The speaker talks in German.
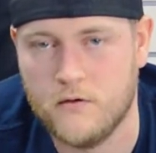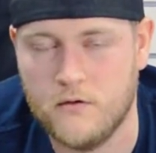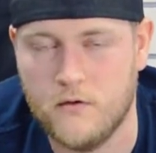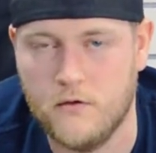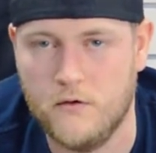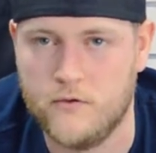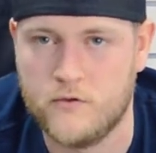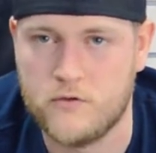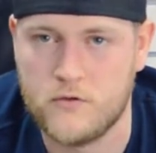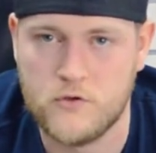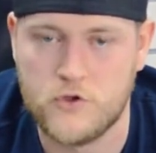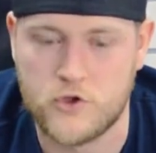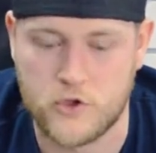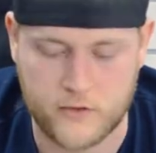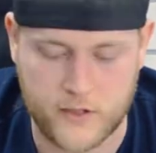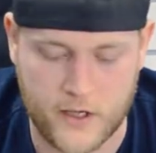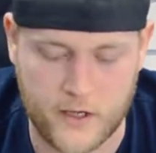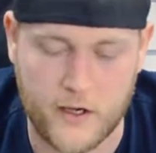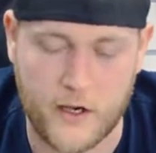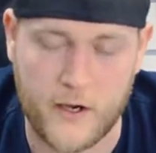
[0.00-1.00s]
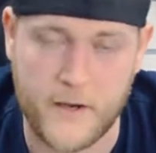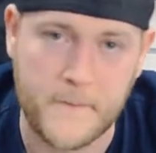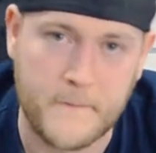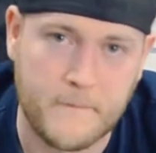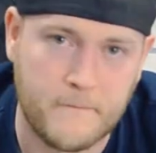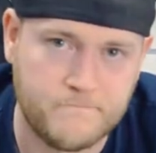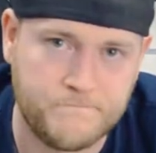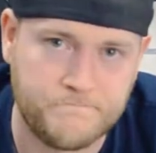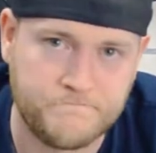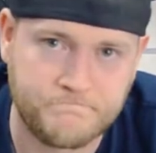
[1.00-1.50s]
und schaut gerne rein.
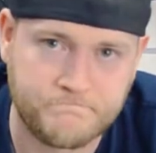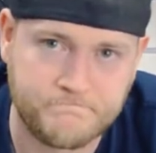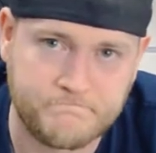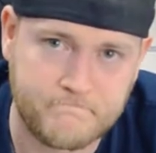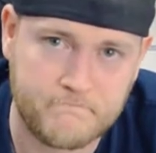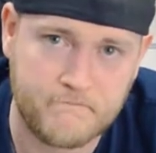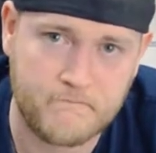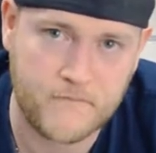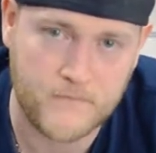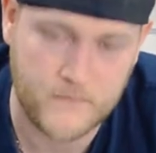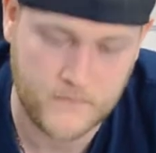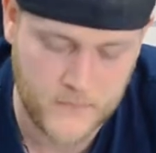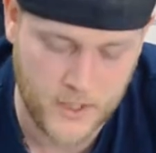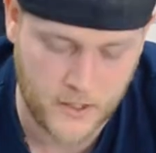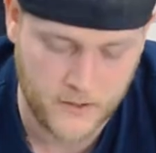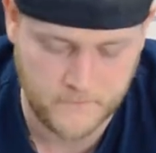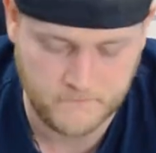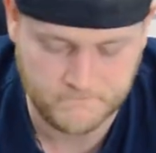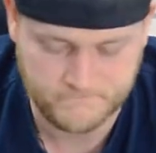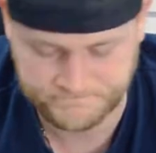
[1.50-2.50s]
Danke.